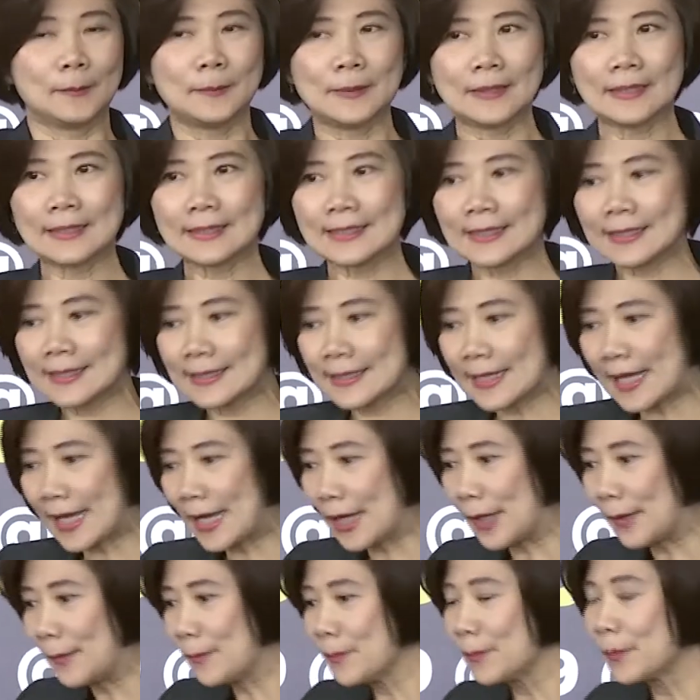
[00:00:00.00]
เพื่อที่จะ
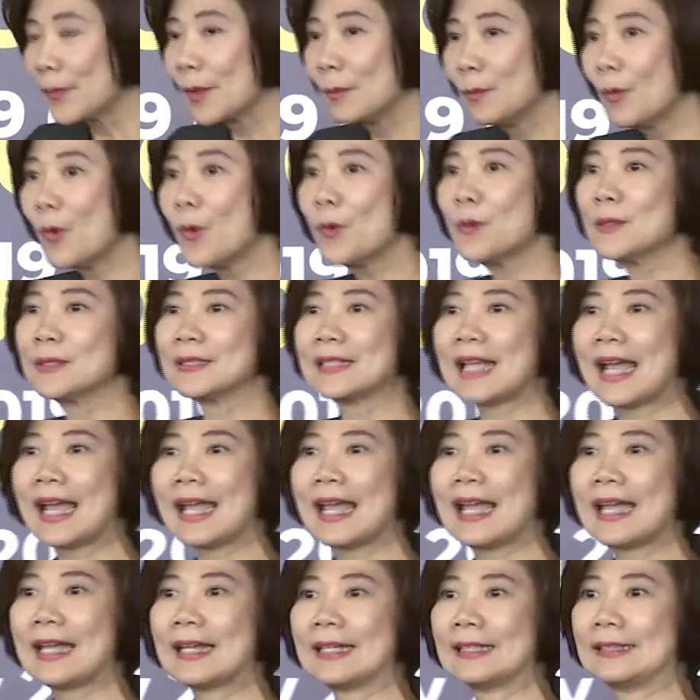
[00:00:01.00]
มุ่งส
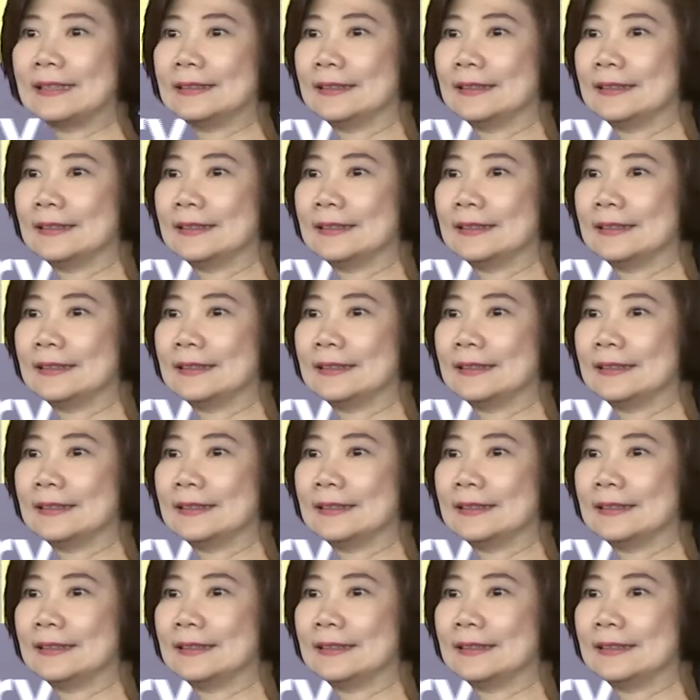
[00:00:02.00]
ร้าง